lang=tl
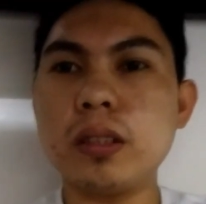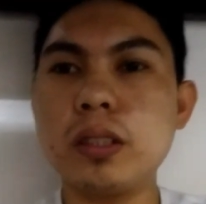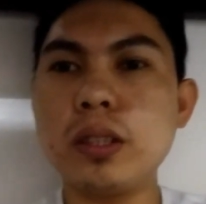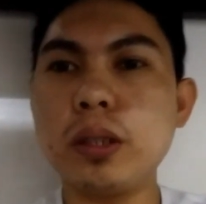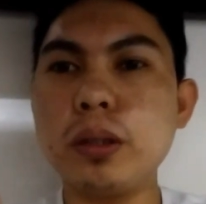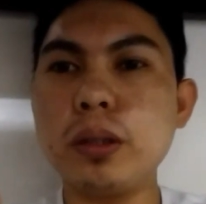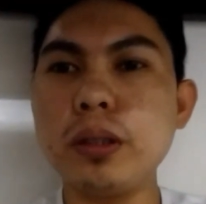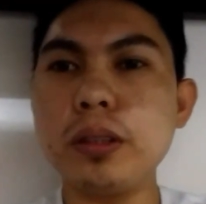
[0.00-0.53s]

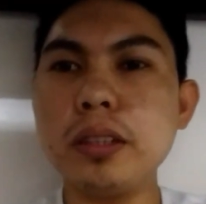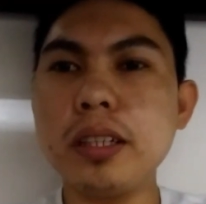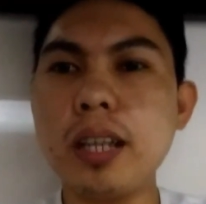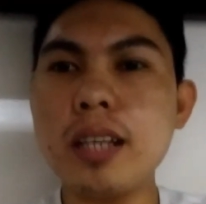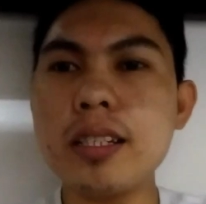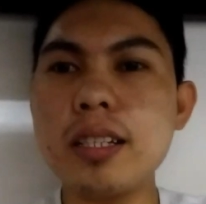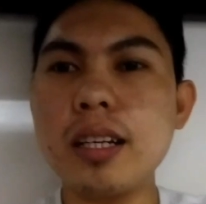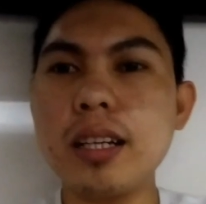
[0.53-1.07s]
So yun
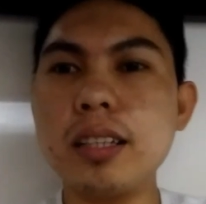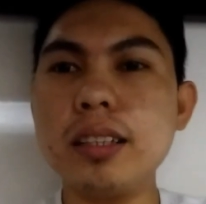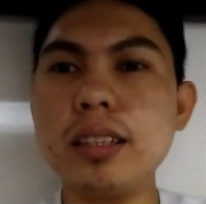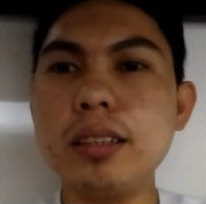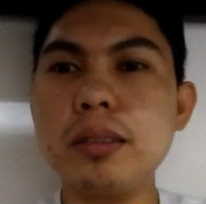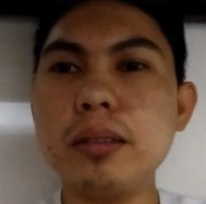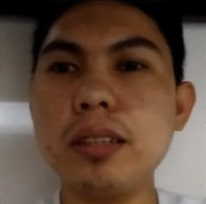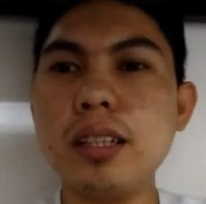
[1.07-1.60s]
guys, hanggang
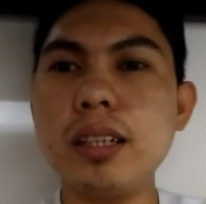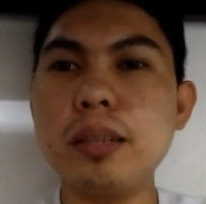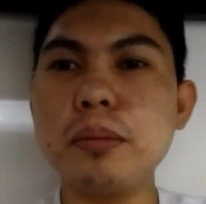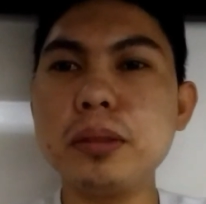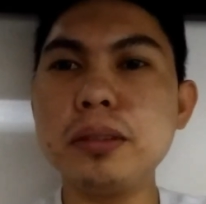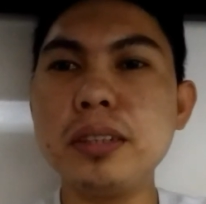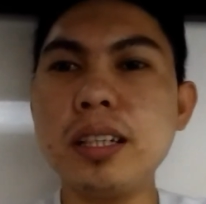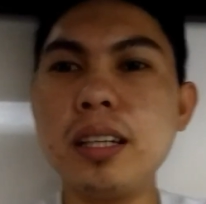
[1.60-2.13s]
dito na
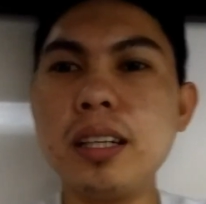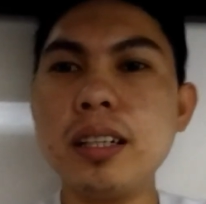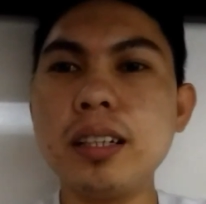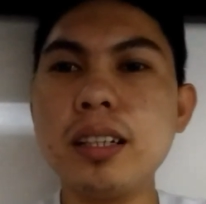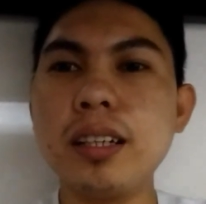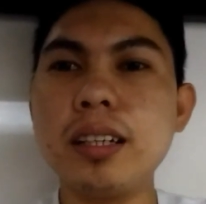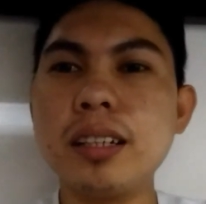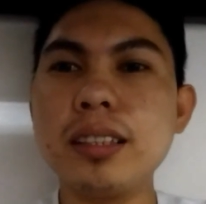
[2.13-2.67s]
lang muna.
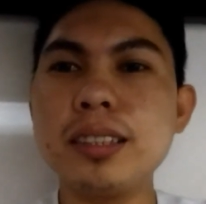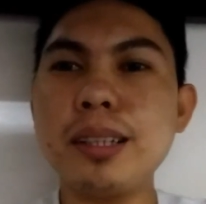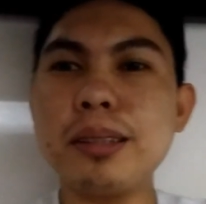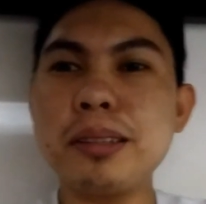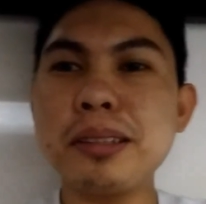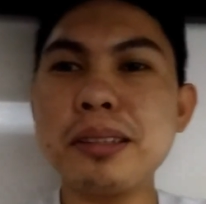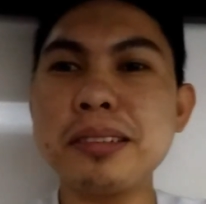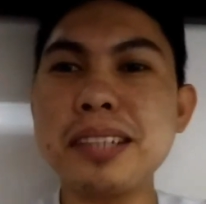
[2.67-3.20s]

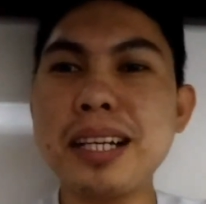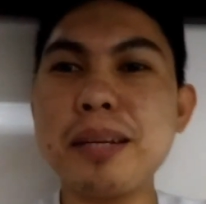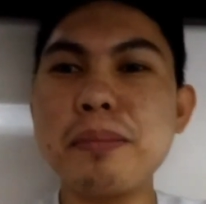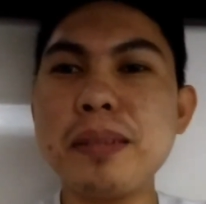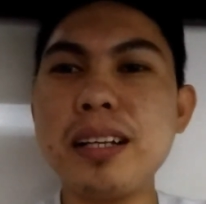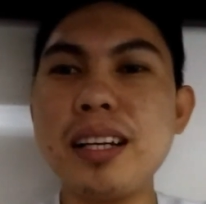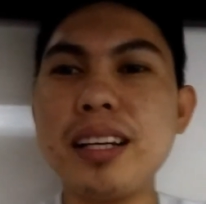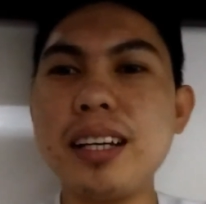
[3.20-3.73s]
Shoutout nga
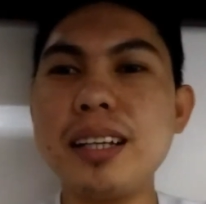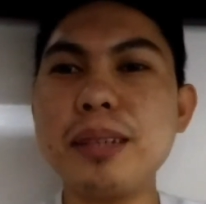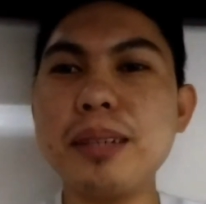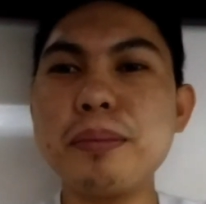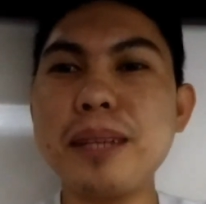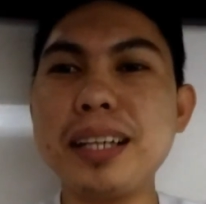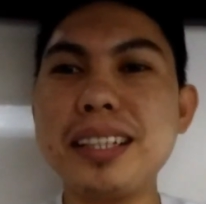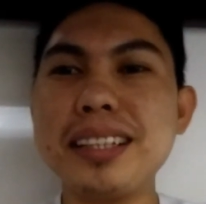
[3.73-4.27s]
pala kay
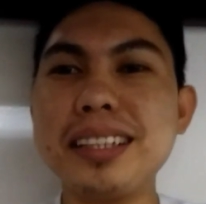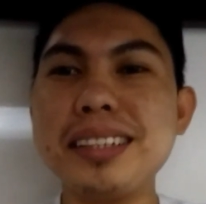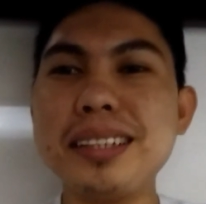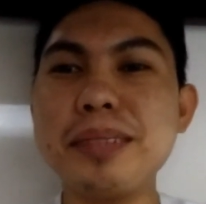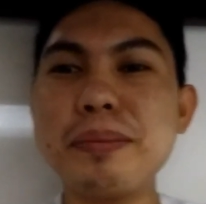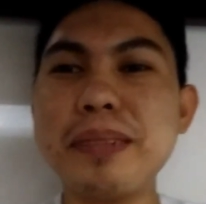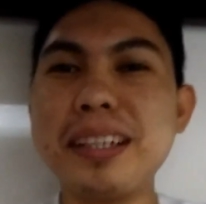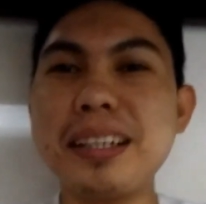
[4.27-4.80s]
Mikey T.
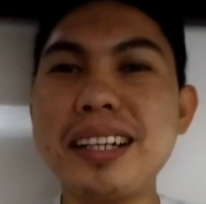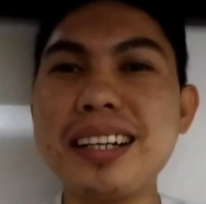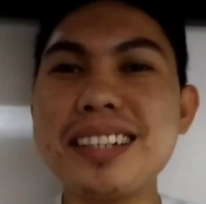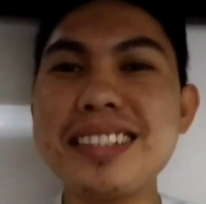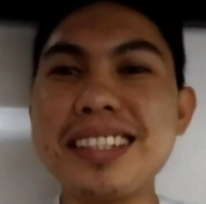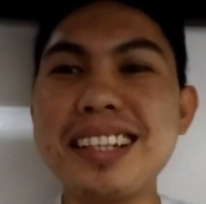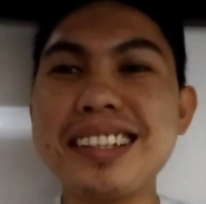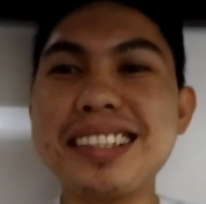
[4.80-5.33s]

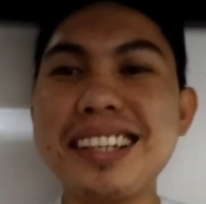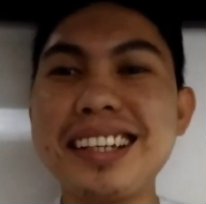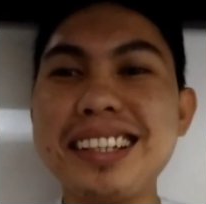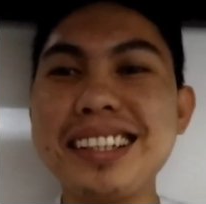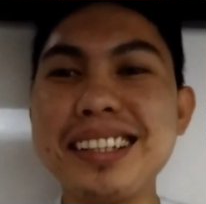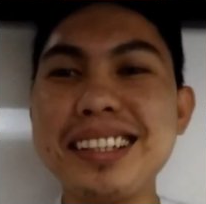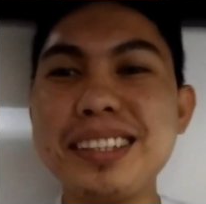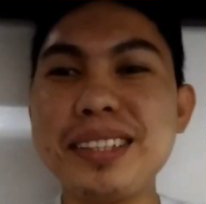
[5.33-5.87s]
Paras at
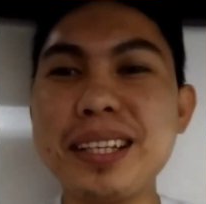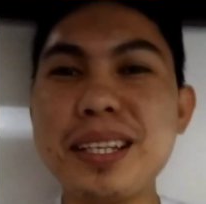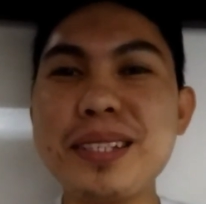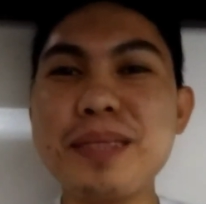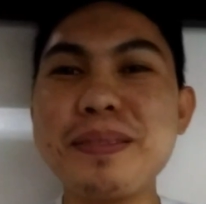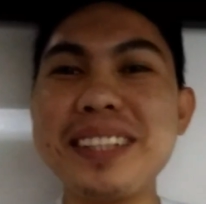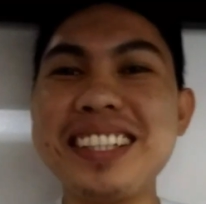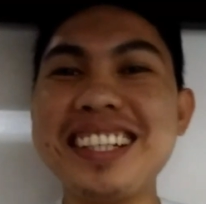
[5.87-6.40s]
kay
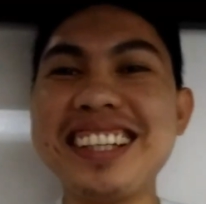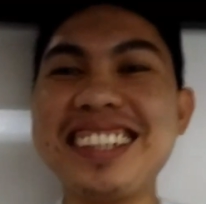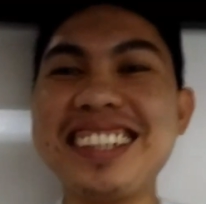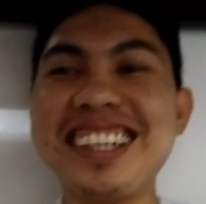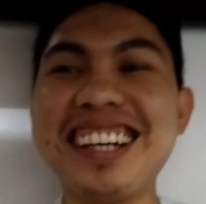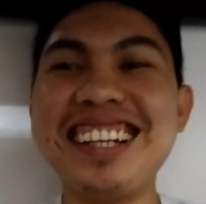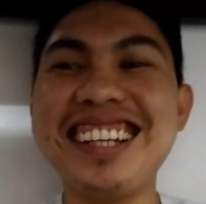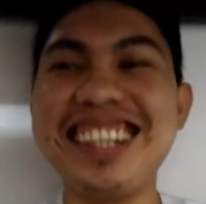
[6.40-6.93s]
Jasmine
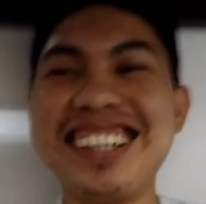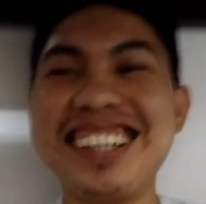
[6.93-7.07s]
Natal.